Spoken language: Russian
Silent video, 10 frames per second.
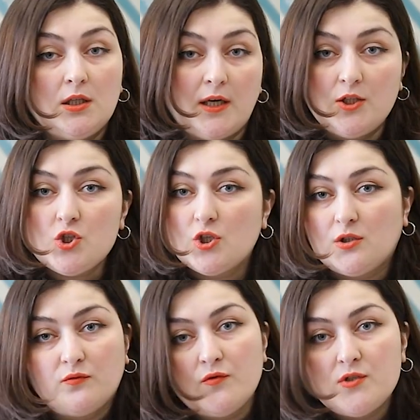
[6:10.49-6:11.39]
И, конечно,
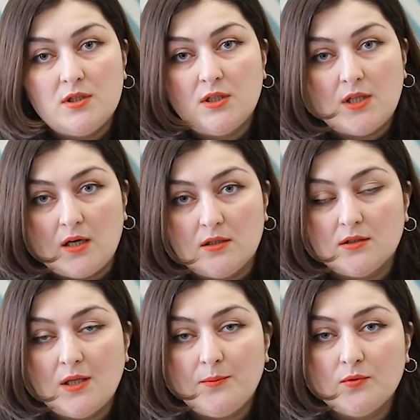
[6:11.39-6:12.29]
это вовсе не так,
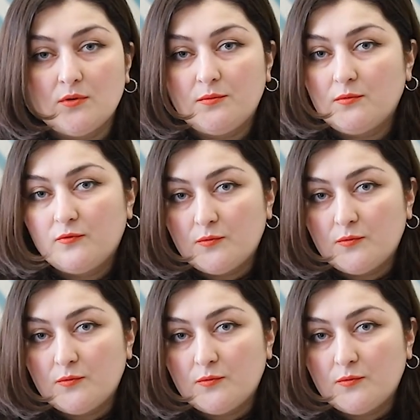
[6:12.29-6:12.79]
как э,